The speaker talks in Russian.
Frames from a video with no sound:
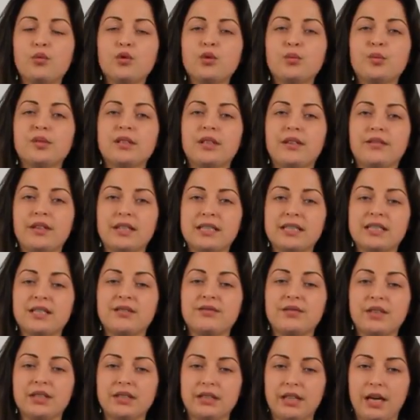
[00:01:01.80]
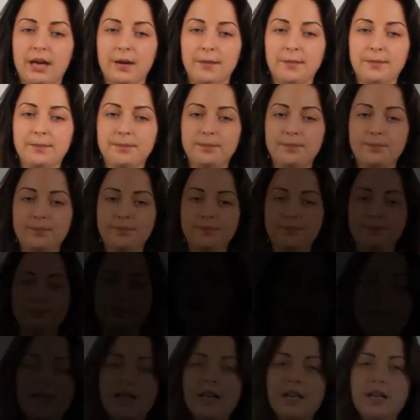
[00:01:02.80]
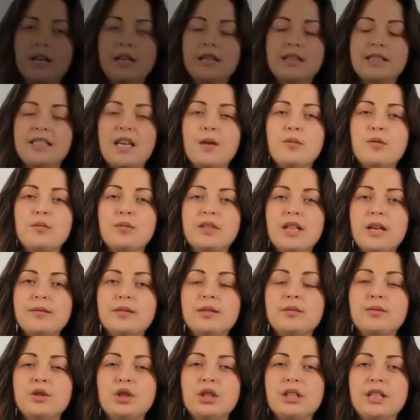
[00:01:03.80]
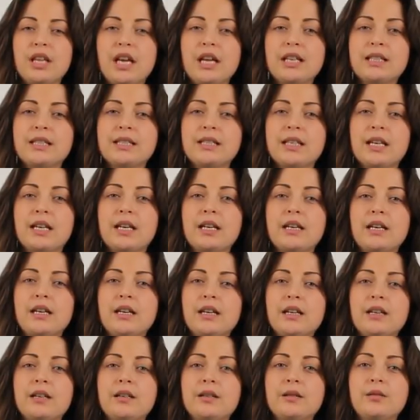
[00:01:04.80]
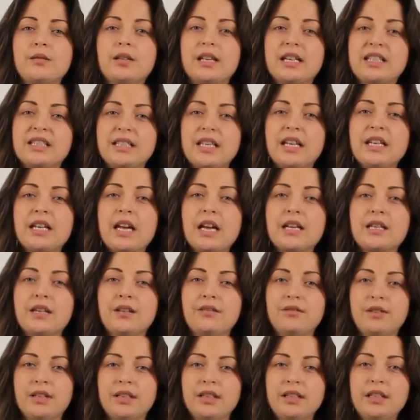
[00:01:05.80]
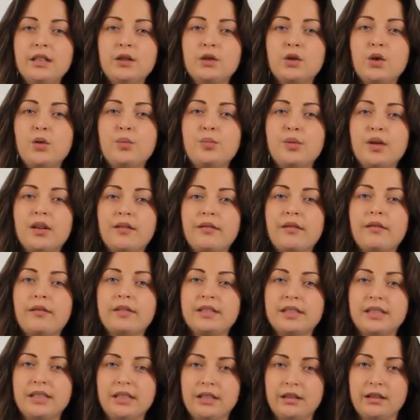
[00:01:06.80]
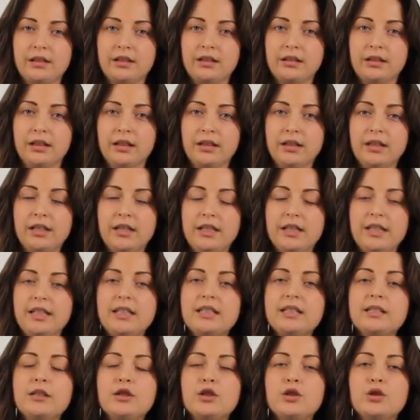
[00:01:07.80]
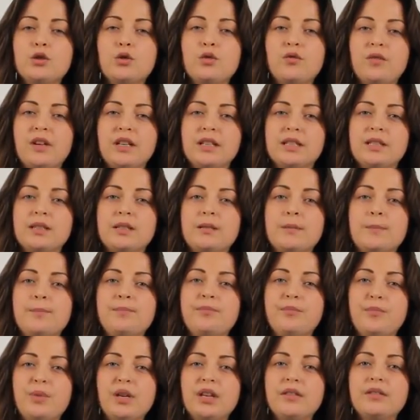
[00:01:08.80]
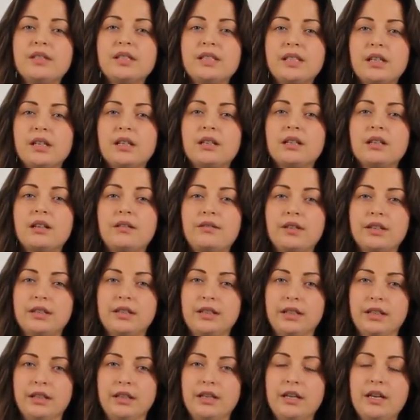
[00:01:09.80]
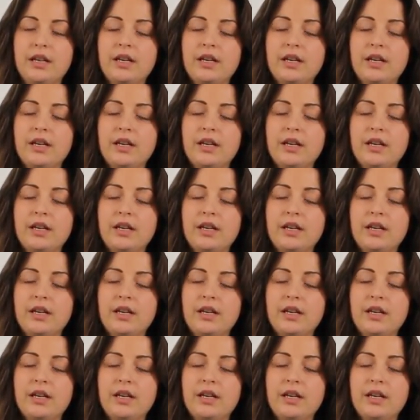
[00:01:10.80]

будет подаваться вода. Самым главным считается расстояние воды до первого зеркала. Если же у вас первое зеркало воды